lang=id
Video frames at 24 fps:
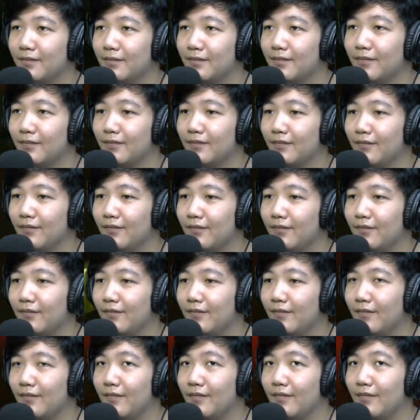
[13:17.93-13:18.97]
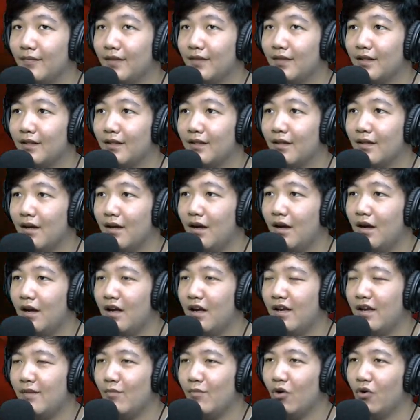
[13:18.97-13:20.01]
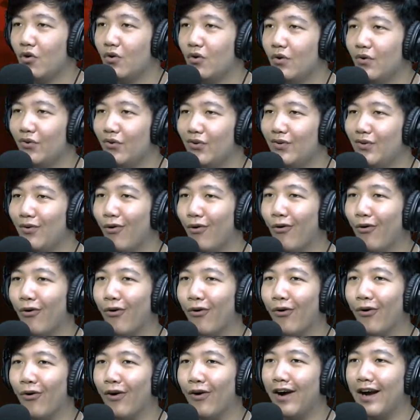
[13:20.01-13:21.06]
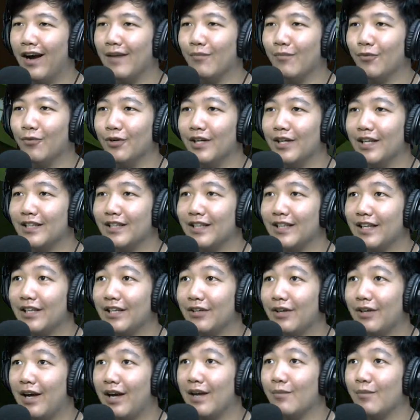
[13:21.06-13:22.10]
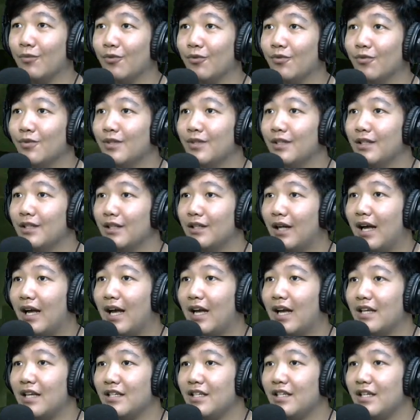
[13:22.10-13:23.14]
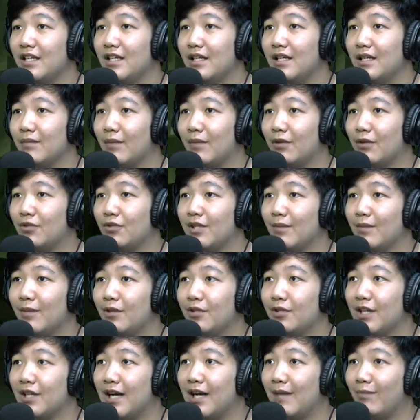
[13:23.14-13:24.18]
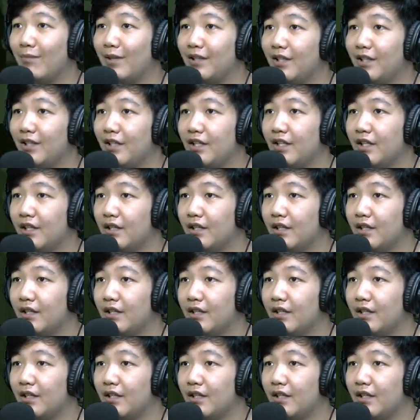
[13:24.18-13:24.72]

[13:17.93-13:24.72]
High Moon. Oh, High Moon ya. Thank you High Moon. Nah ini nih, manusia-manusia kampret ini nih.